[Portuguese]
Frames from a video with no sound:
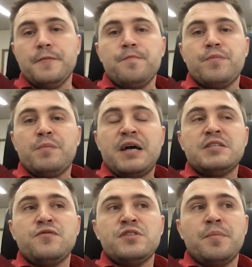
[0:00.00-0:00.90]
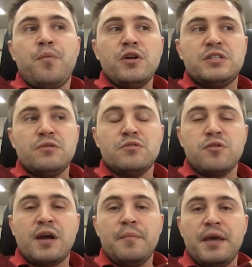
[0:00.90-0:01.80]
Mas você pode ter um
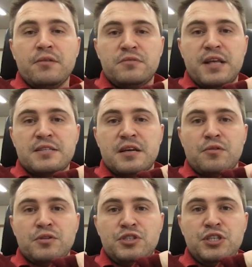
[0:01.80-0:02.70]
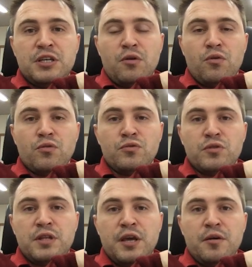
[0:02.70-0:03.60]
deslocamento dessa cortina ao longo
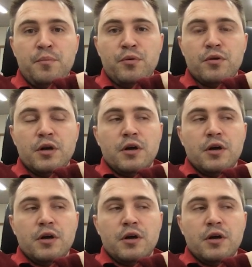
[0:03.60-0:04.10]
do tempo,